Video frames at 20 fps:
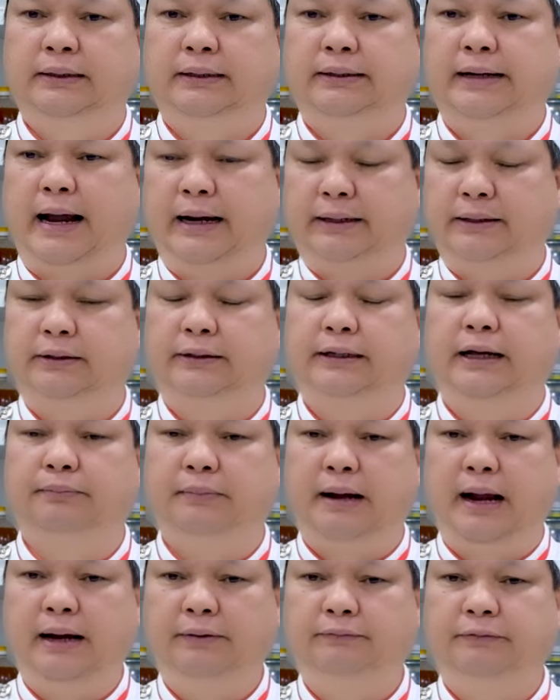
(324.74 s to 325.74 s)
đạt được giá
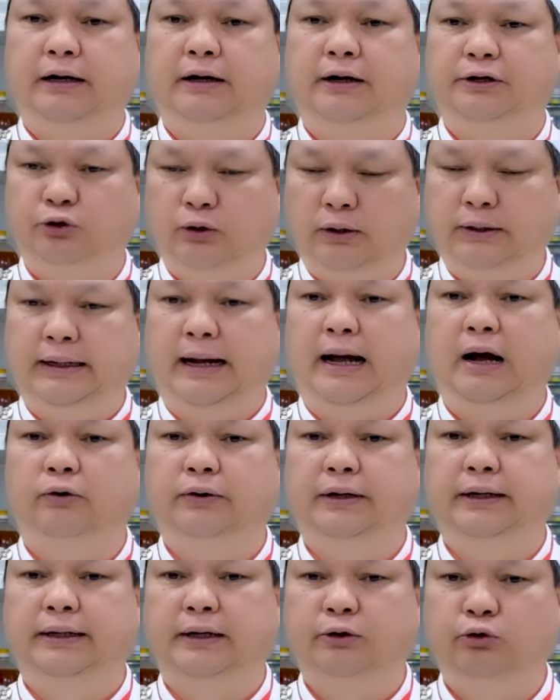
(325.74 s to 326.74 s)
bán và lợi nhuận cao
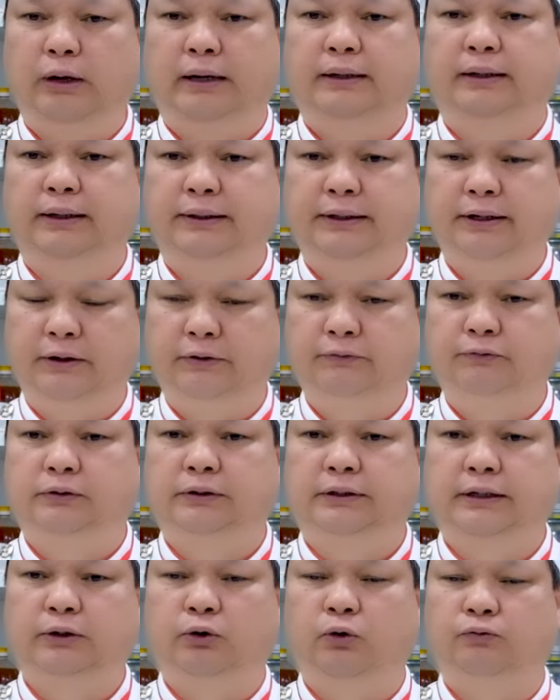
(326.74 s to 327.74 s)
khi kinh doanh ở những
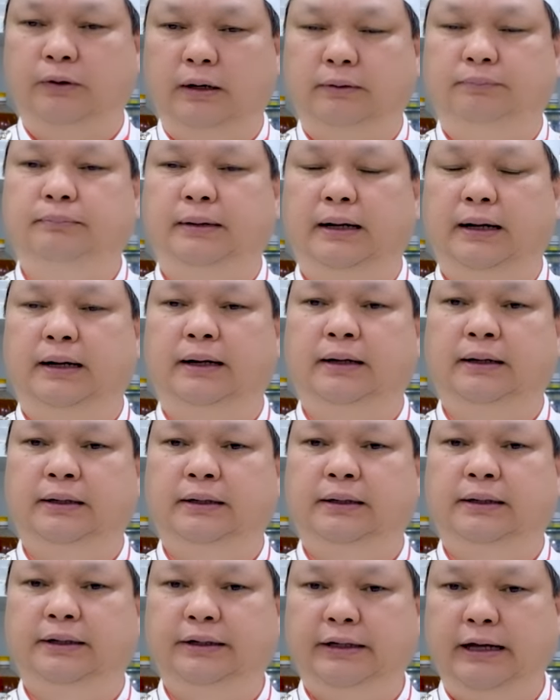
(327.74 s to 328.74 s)
cái, khu vực mà
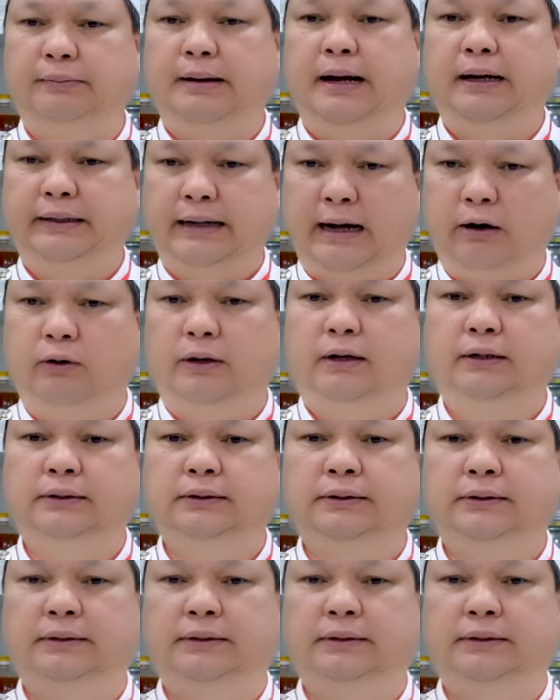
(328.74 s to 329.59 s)
giá bán cao hơn.